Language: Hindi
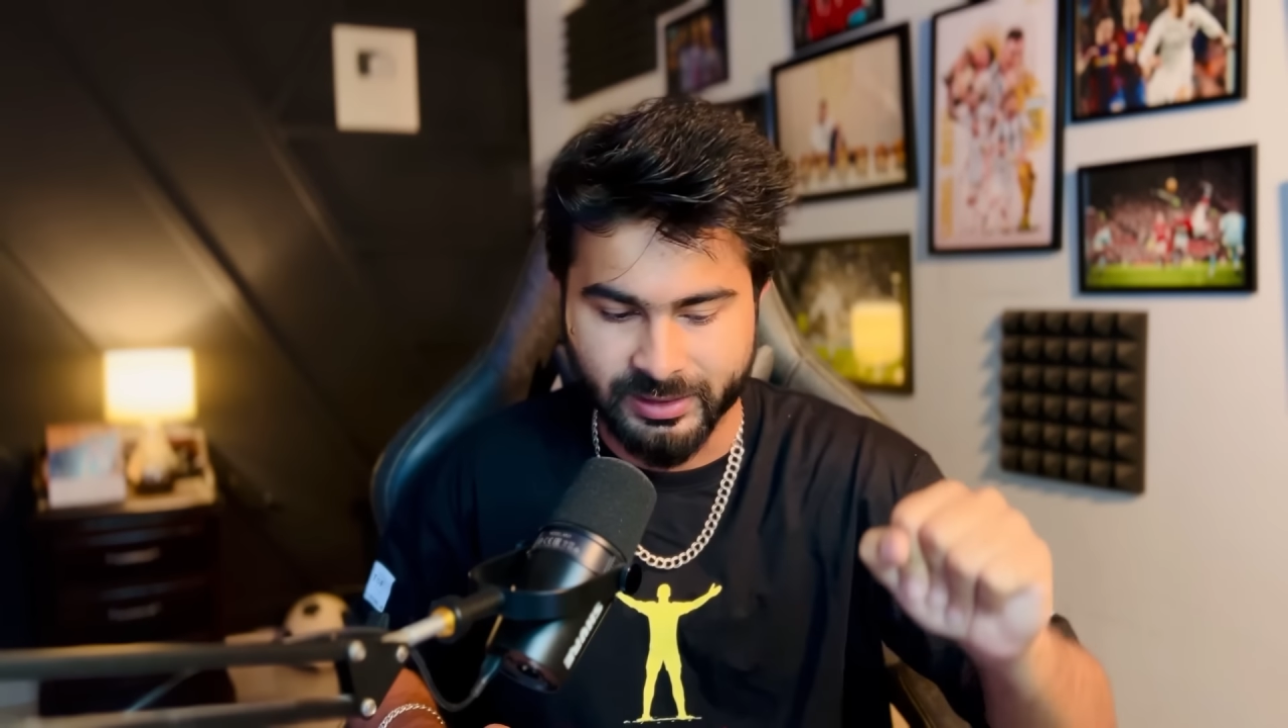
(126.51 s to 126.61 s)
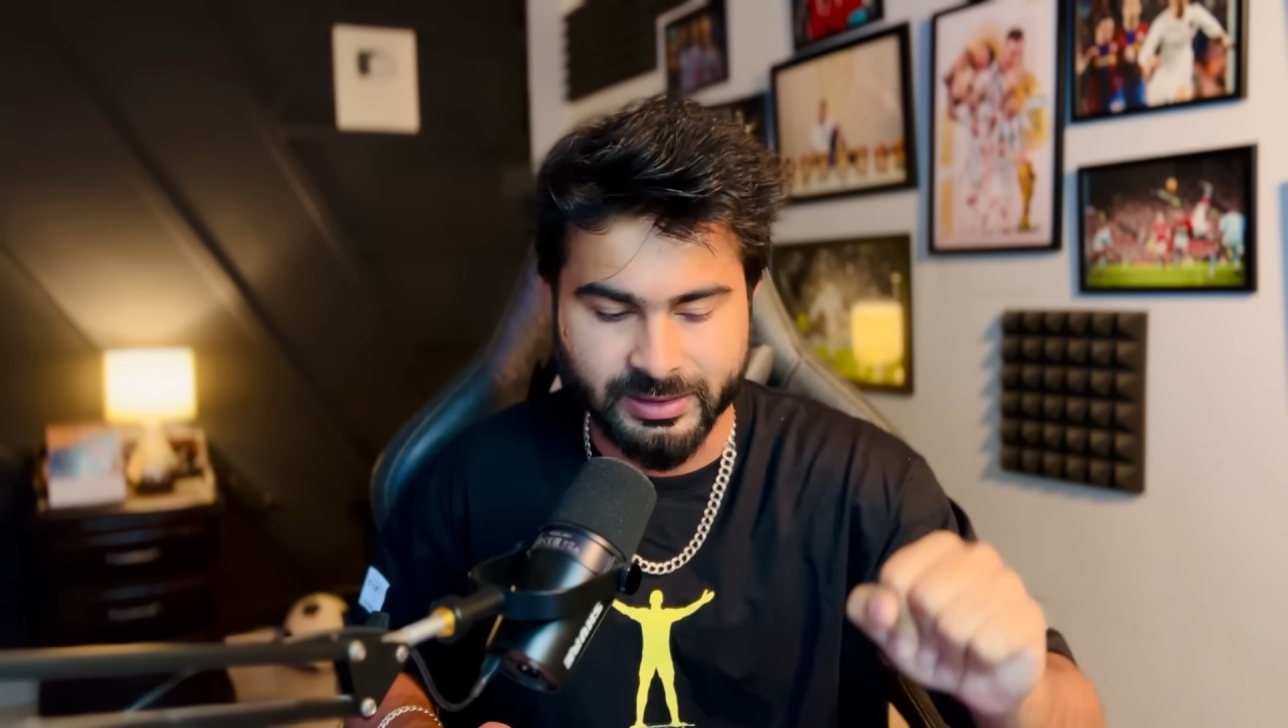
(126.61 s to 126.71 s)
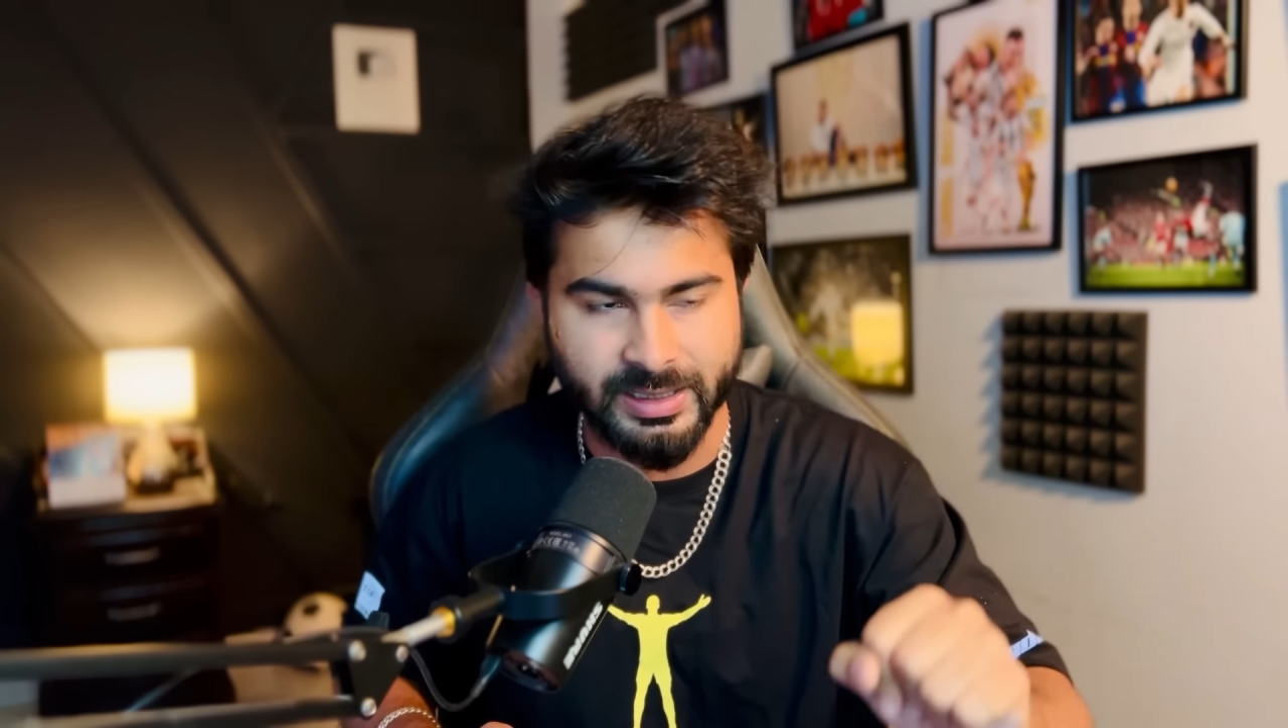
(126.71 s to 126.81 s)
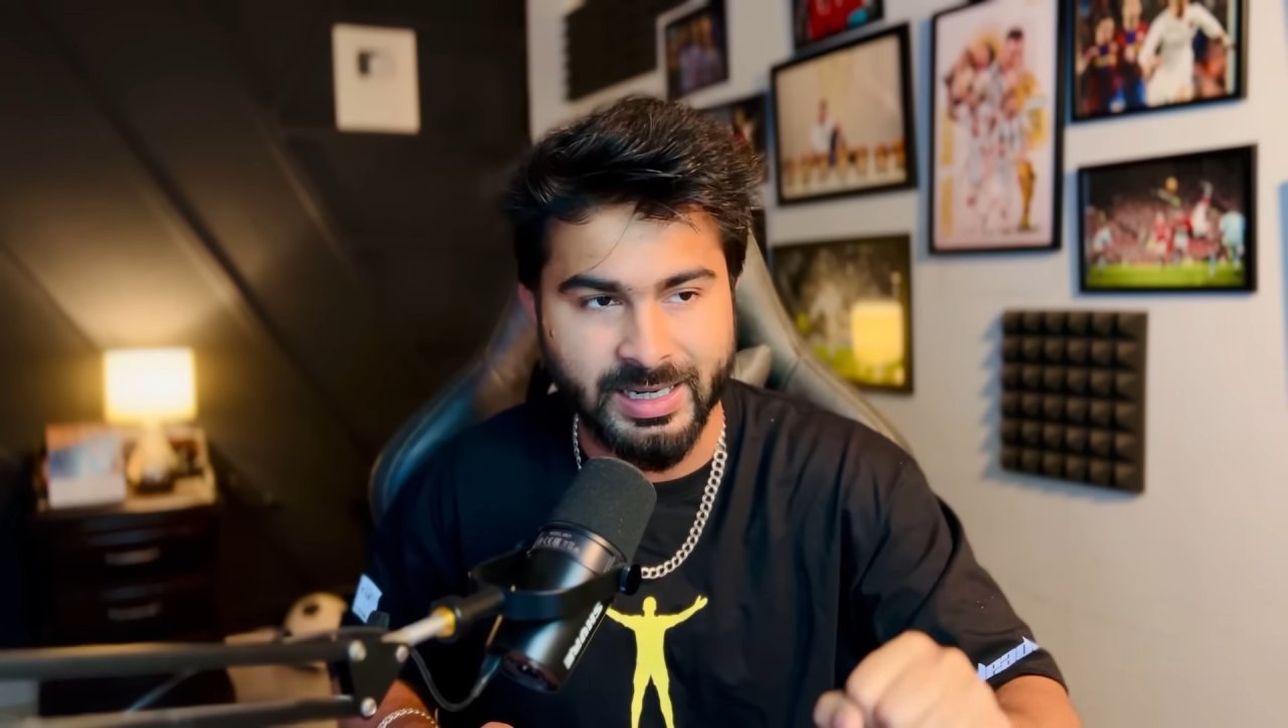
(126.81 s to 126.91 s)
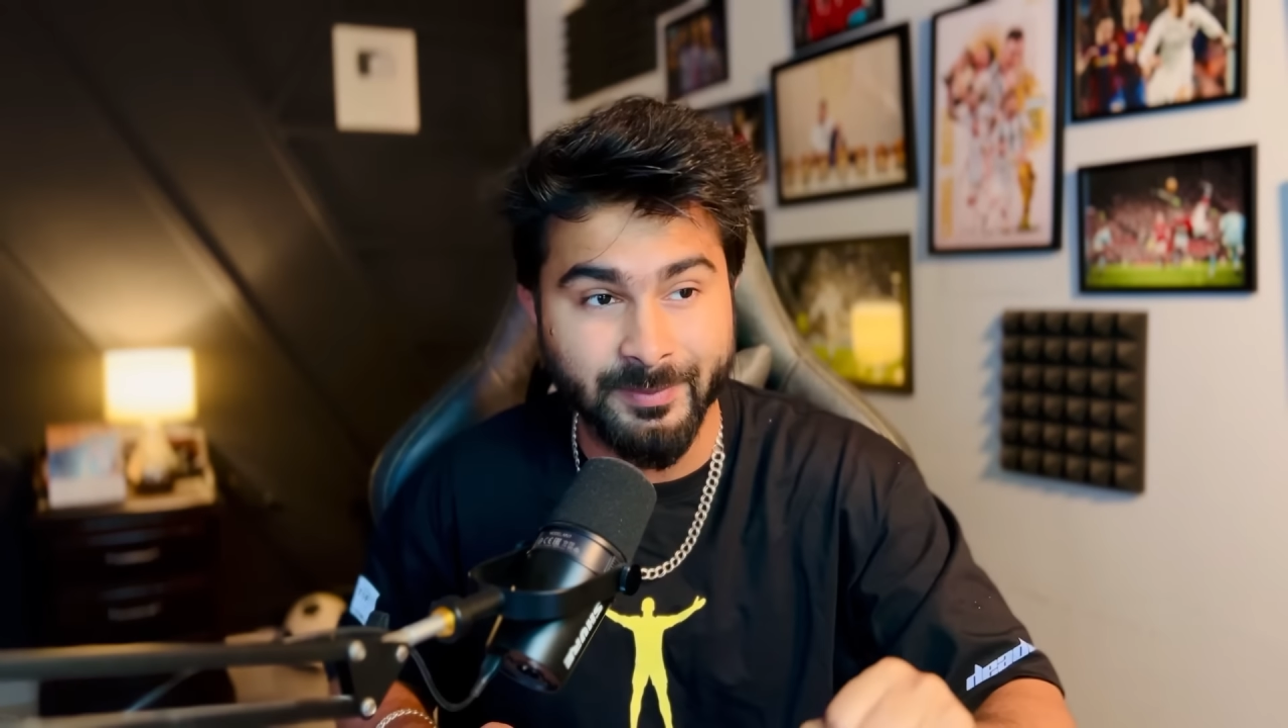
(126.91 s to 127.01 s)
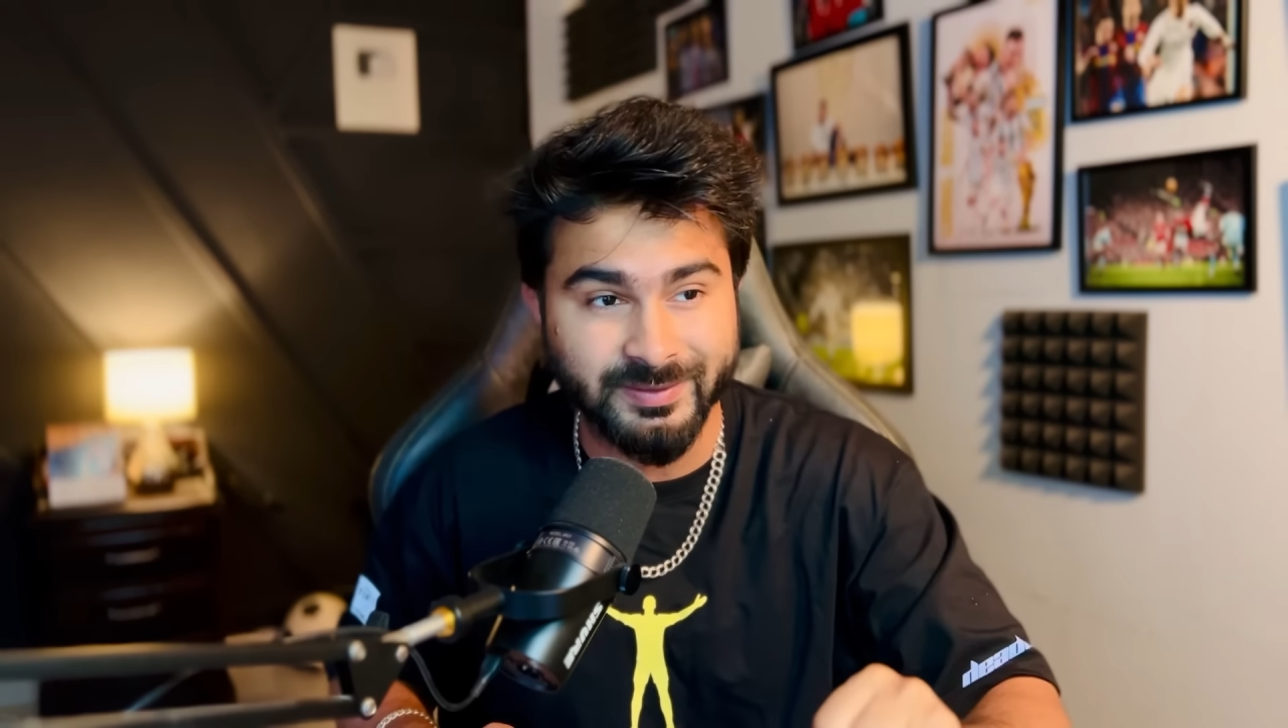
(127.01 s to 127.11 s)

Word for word: बात करना है